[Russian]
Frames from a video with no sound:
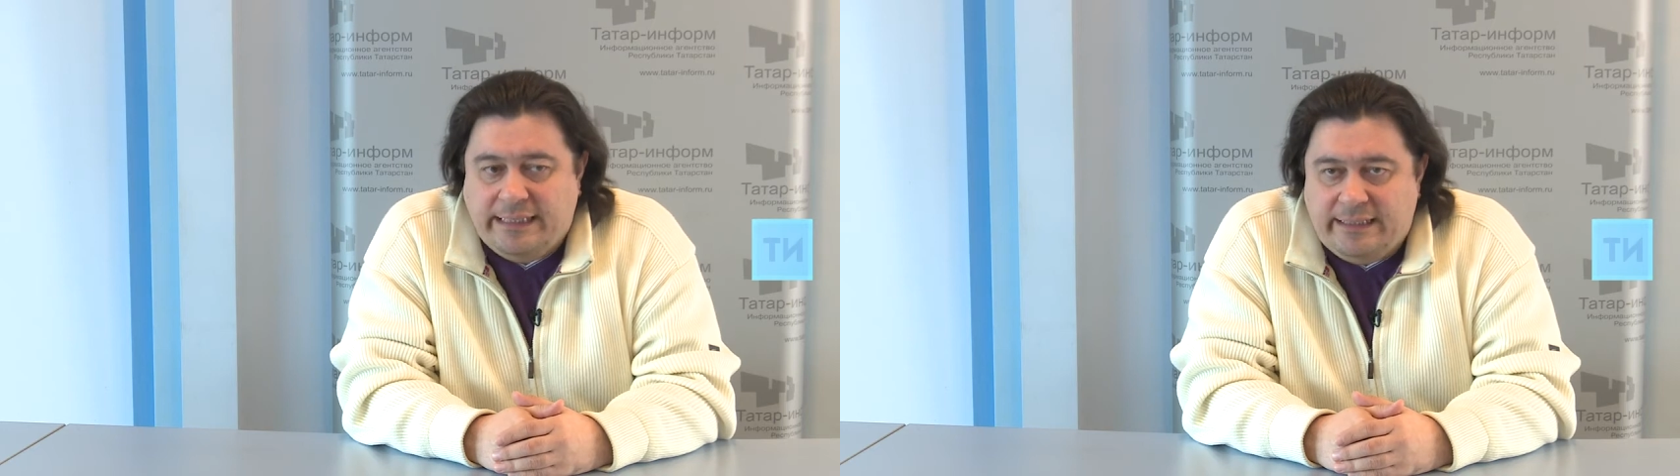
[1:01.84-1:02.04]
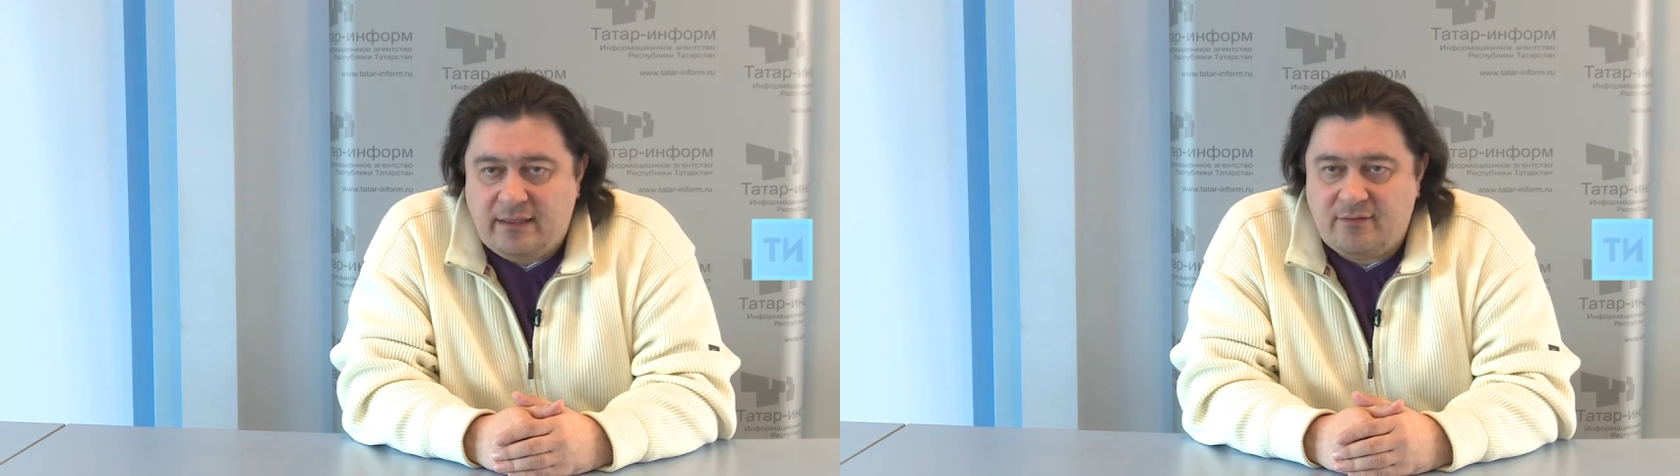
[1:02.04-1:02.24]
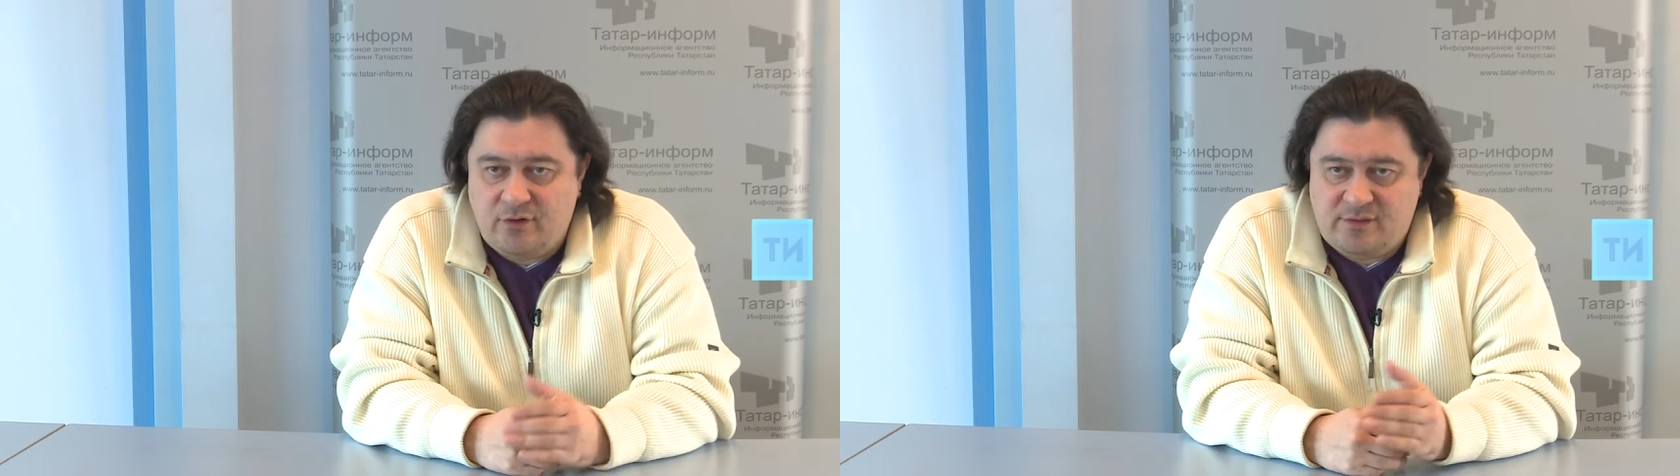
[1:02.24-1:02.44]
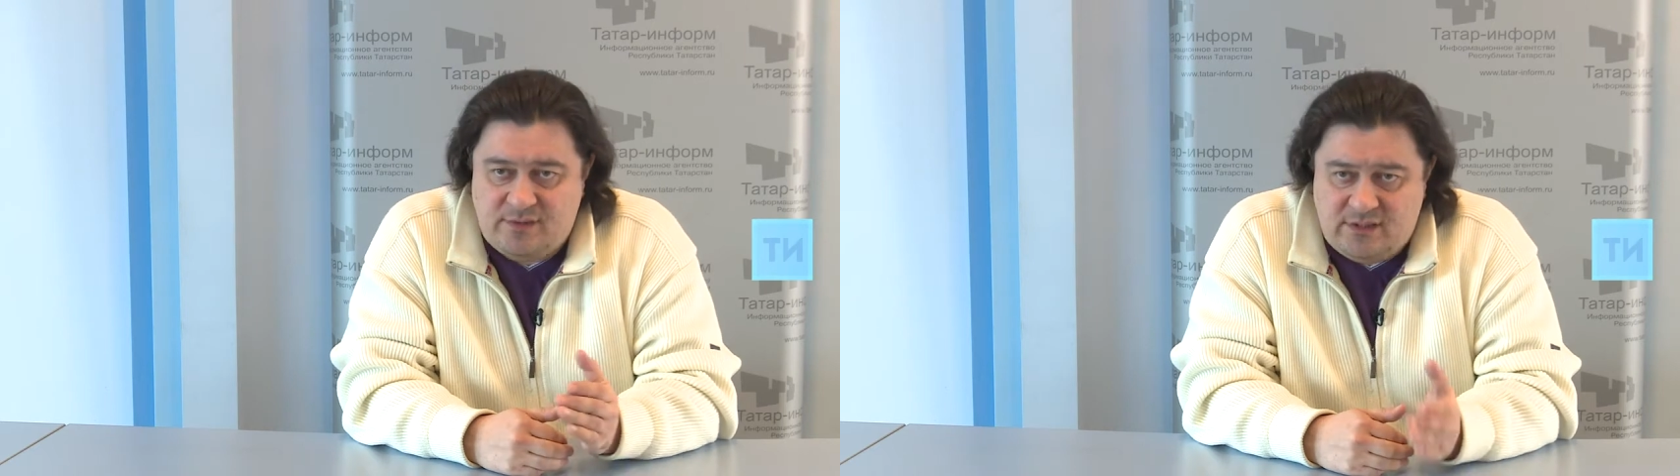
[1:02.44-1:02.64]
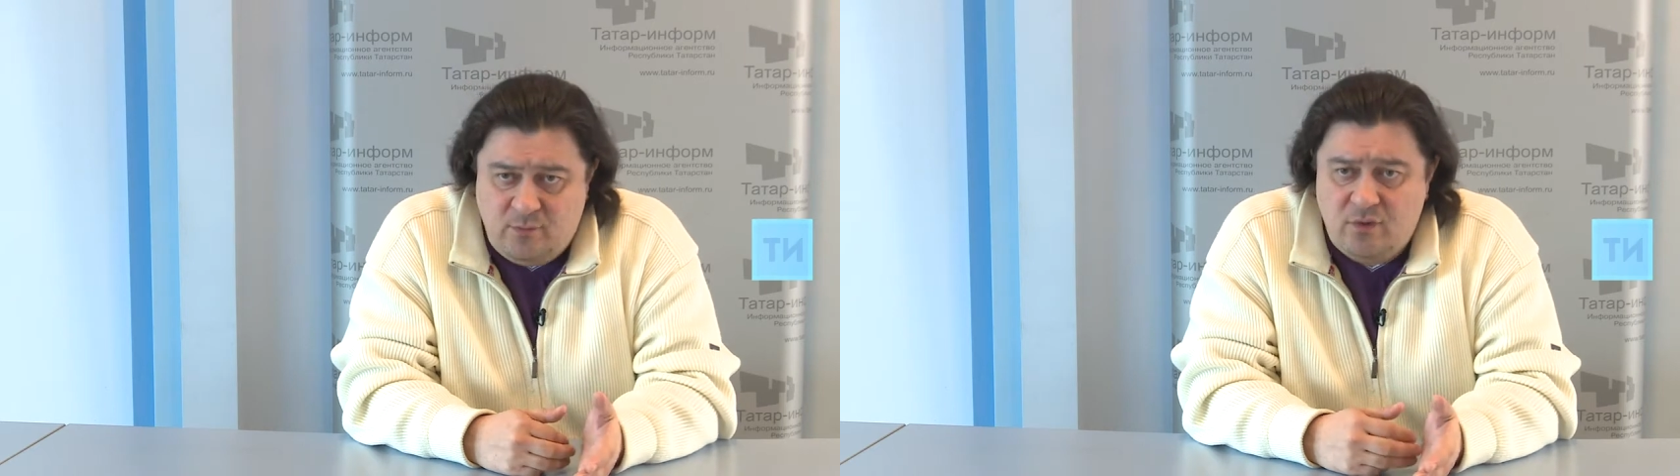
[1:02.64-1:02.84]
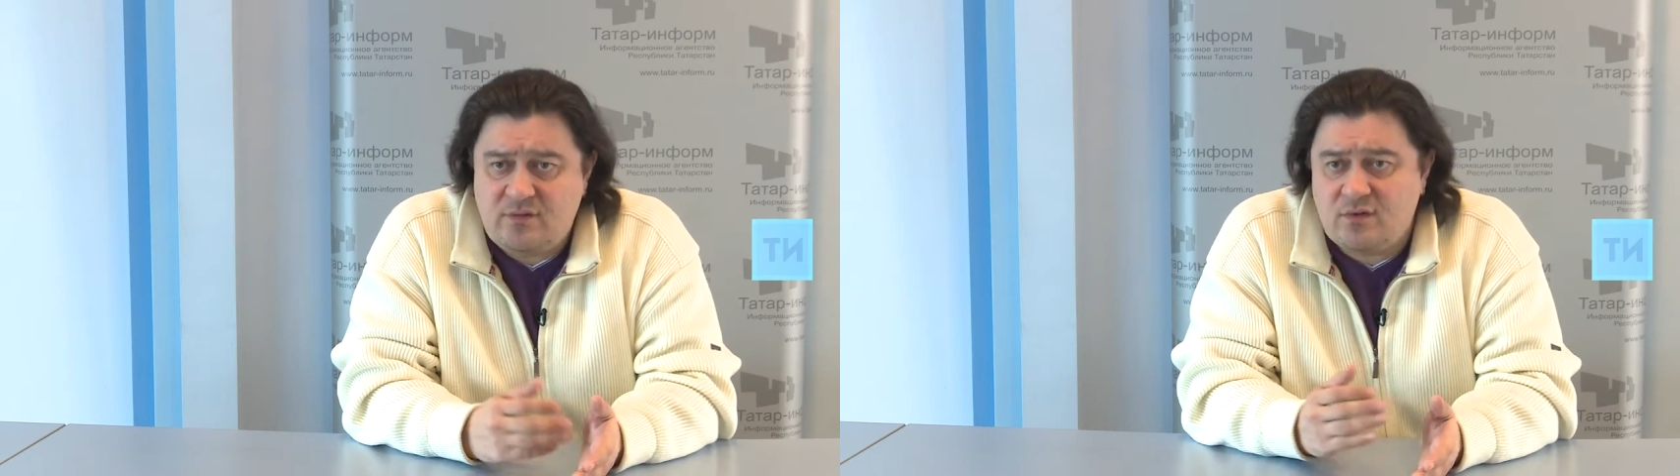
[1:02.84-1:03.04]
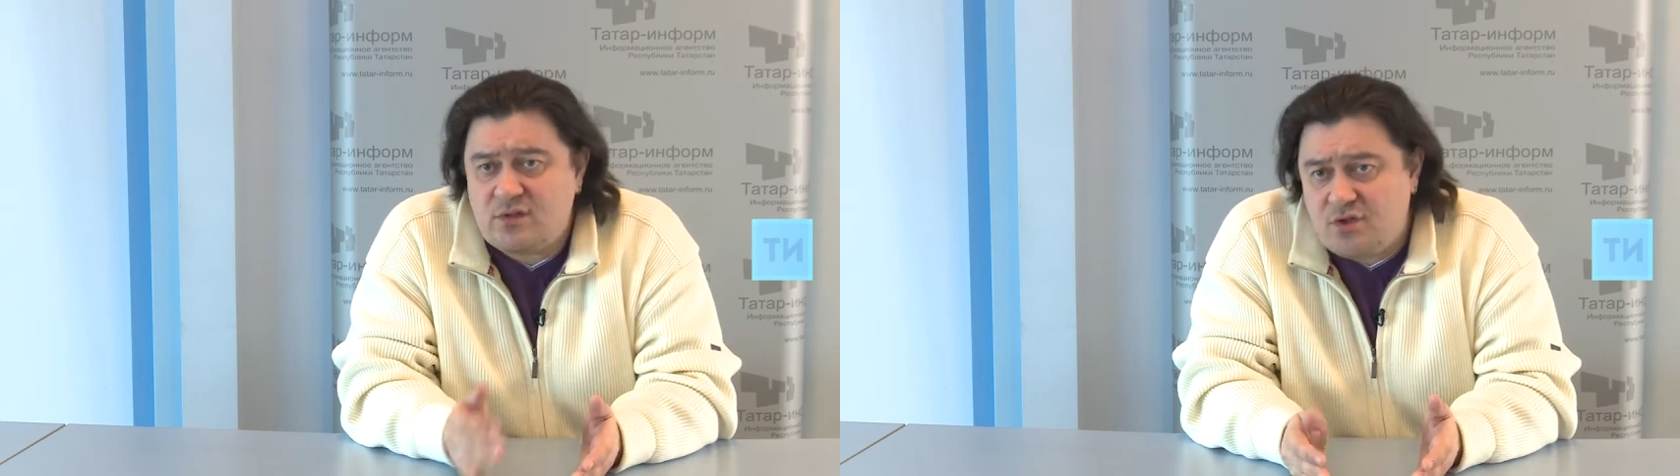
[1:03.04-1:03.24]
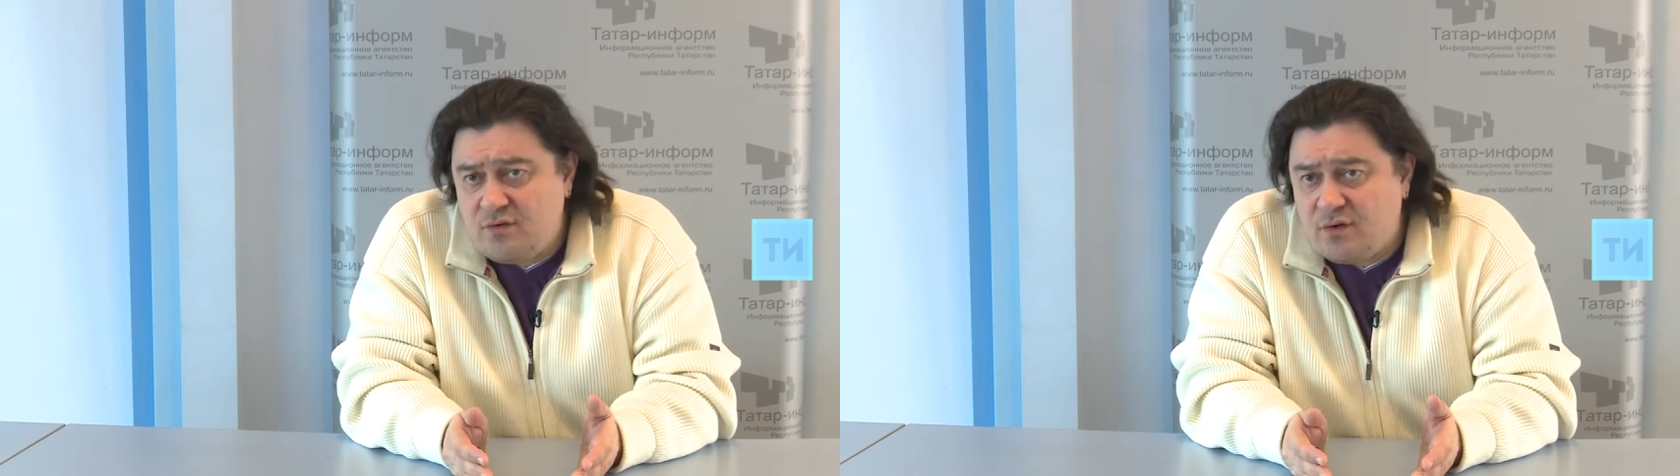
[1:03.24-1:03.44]
линиях, 87 и
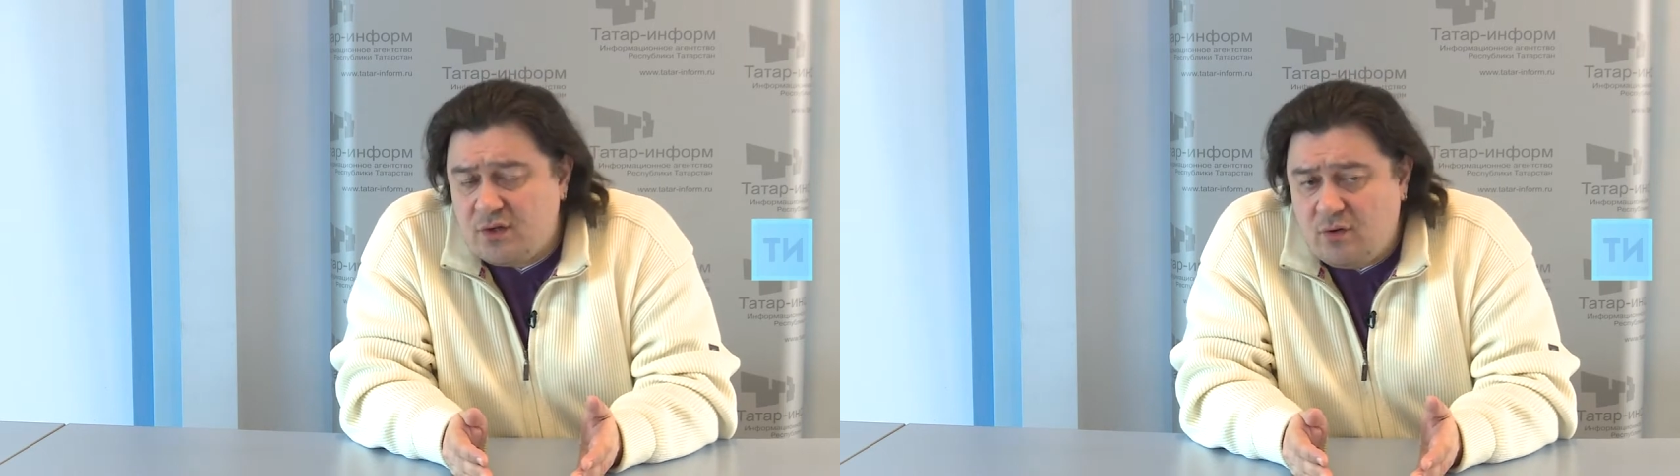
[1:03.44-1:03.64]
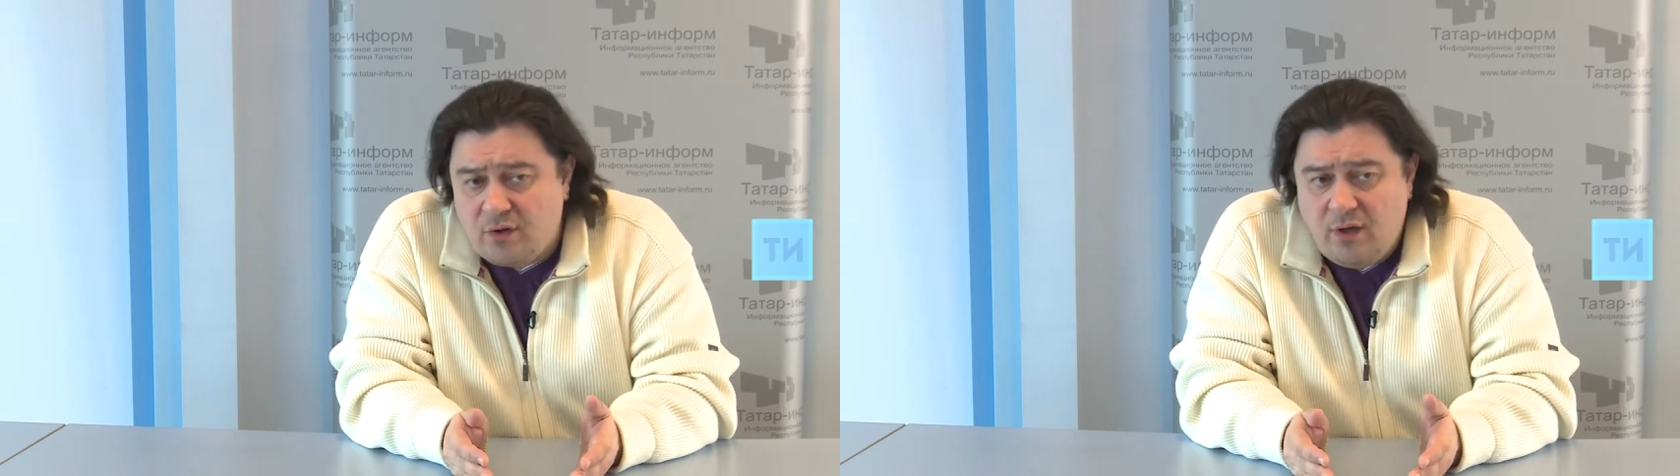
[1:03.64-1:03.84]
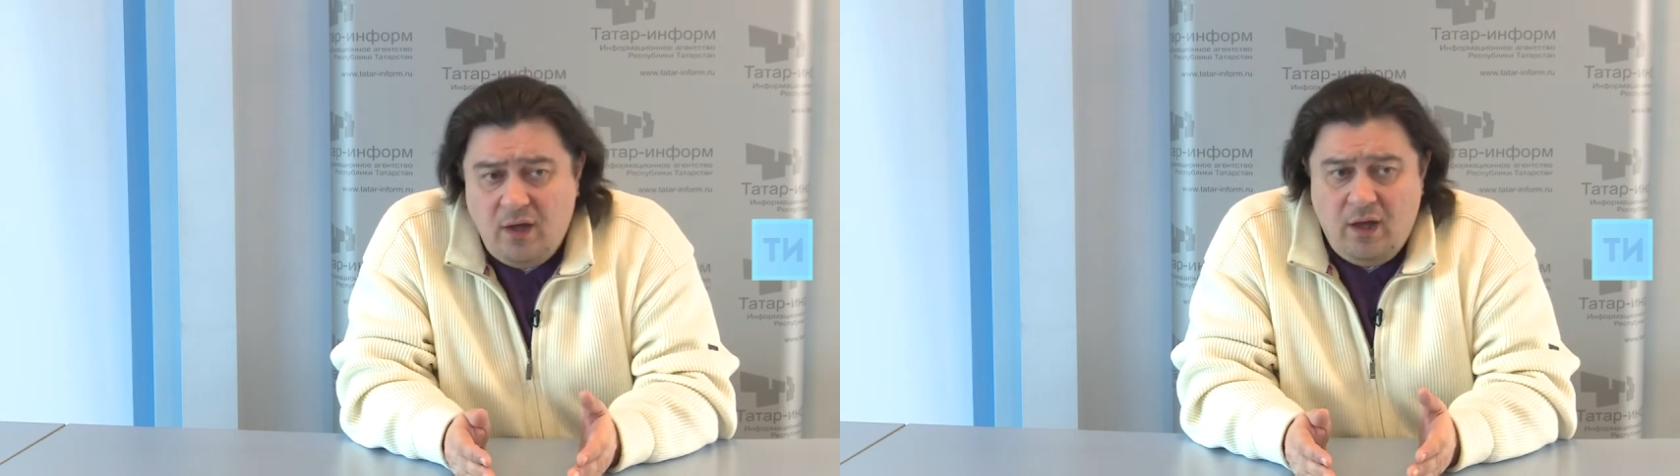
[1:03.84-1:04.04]
94 год.